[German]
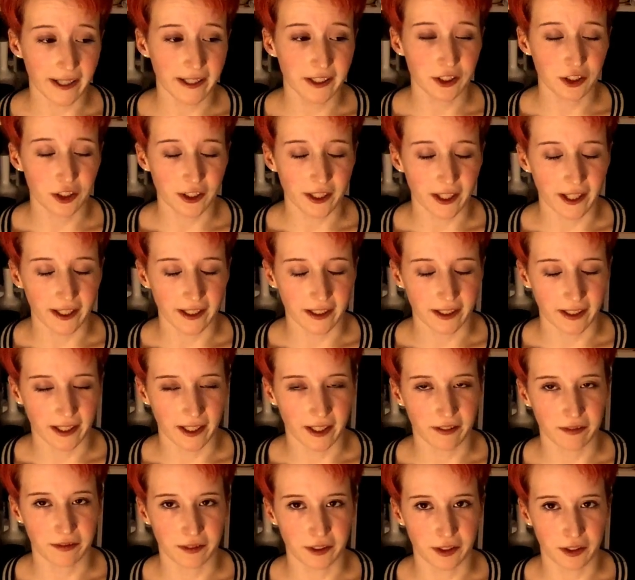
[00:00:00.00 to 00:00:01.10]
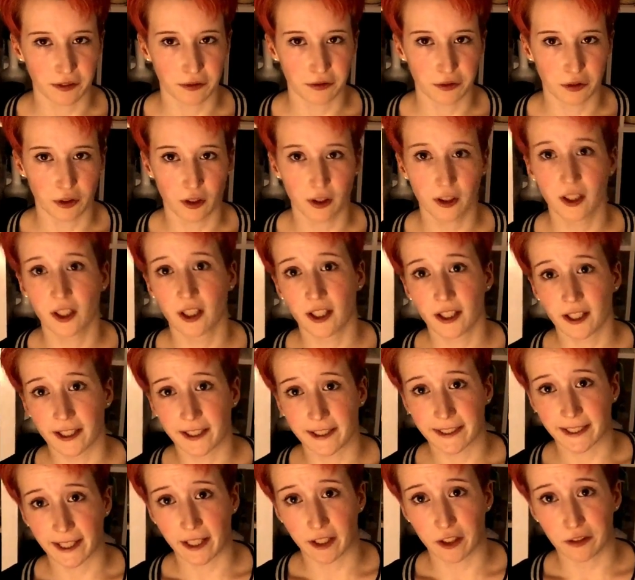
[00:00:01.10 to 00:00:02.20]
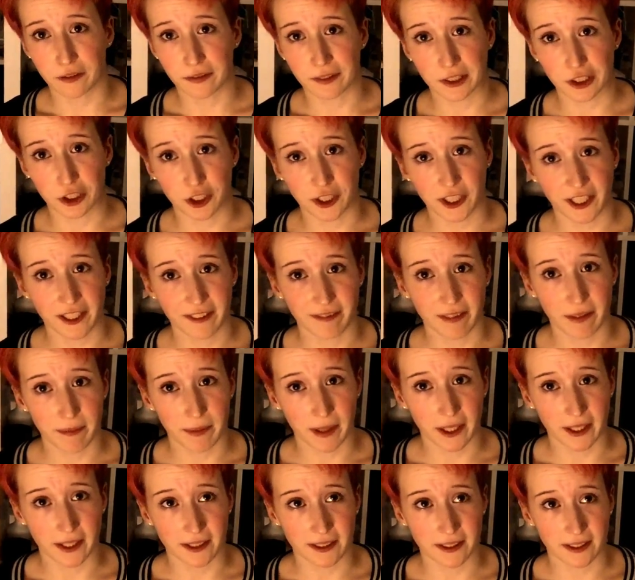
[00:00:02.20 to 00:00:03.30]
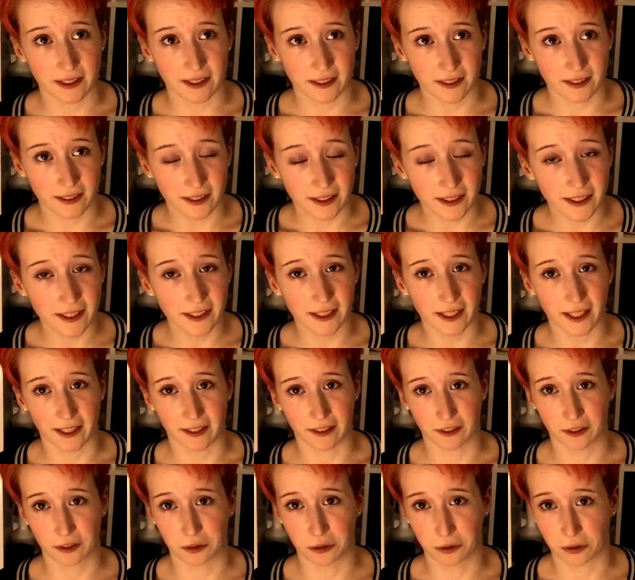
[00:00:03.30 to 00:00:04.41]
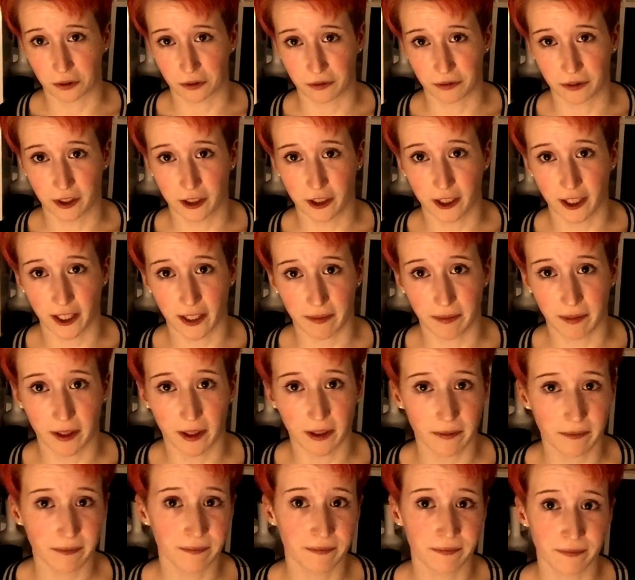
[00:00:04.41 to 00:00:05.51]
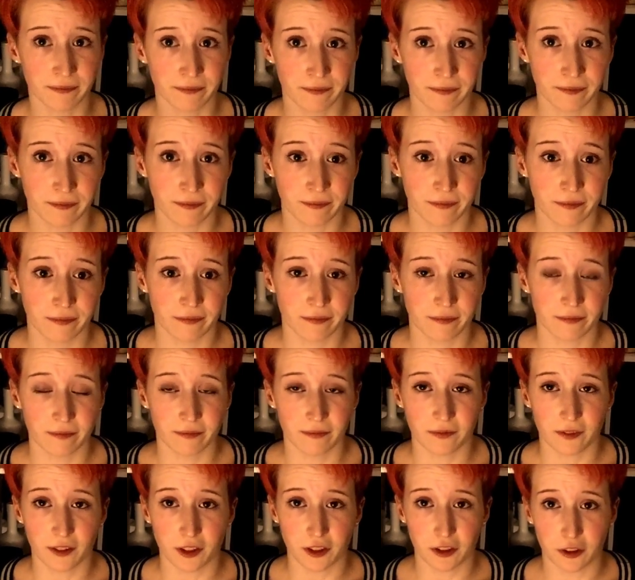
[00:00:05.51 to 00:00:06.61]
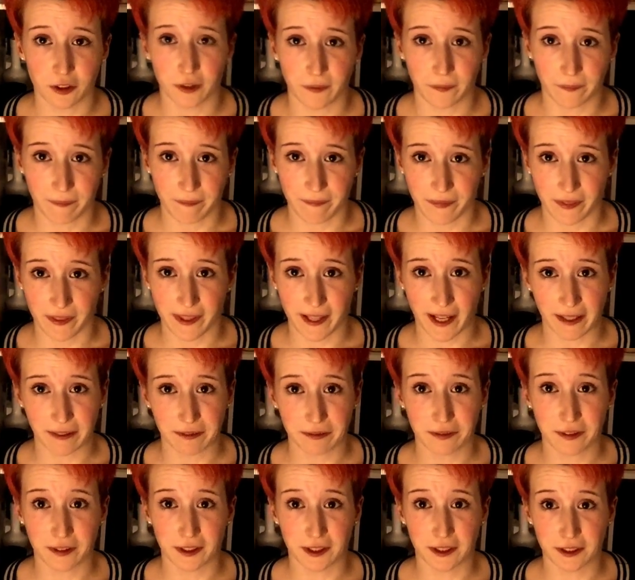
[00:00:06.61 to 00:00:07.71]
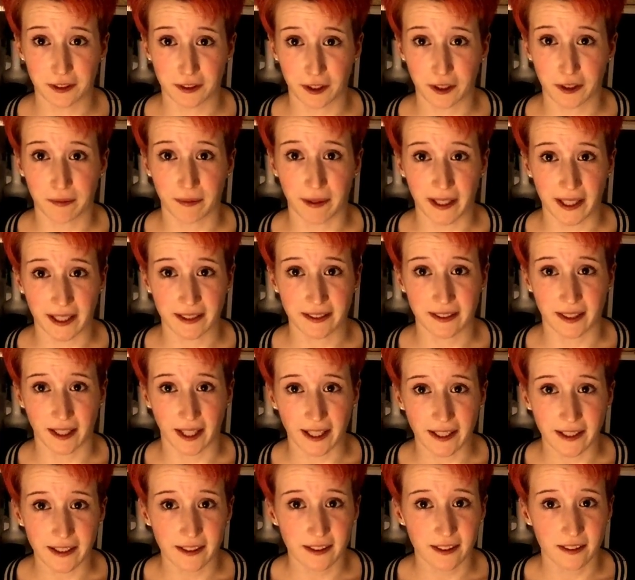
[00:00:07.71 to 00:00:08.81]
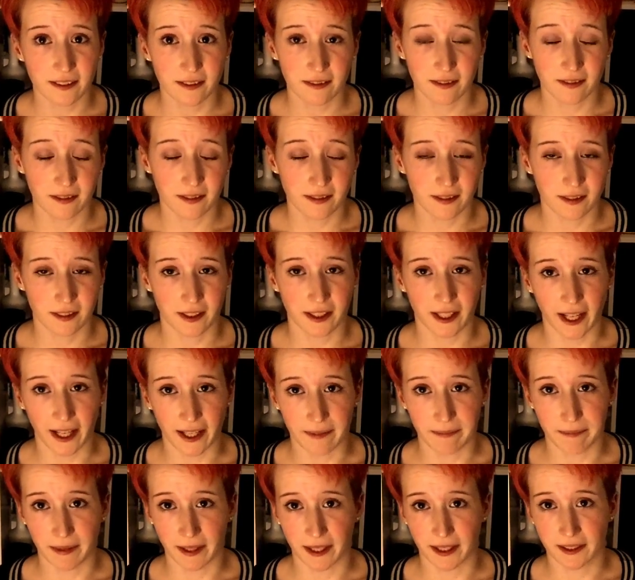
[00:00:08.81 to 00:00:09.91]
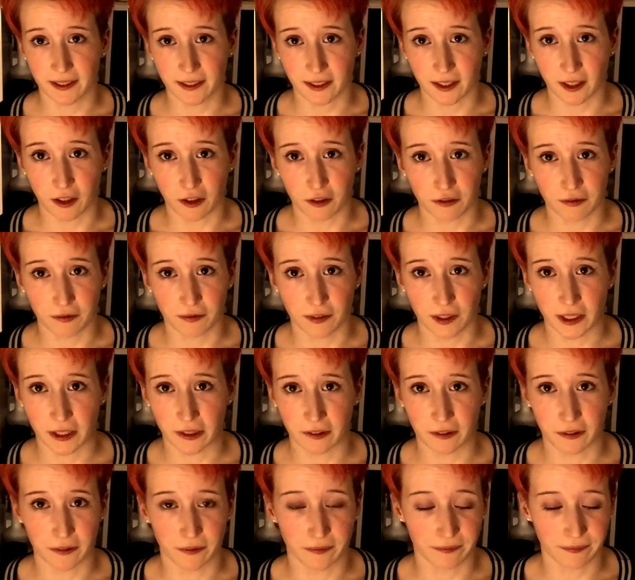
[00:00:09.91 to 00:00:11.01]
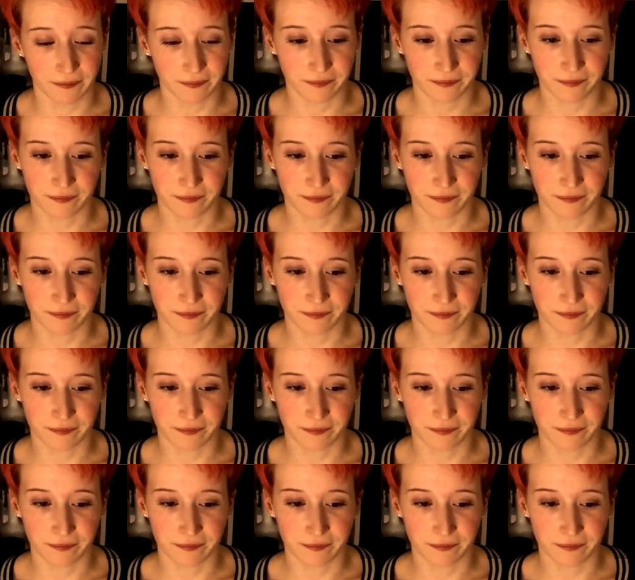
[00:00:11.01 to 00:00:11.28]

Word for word: echt starke Nerven dafür. Ich kann auch verstehen, wenn man das nicht angucken will, aber ähm, dann finde ich, sollte man erst recht keinen Pelz kaufen, weil ähm,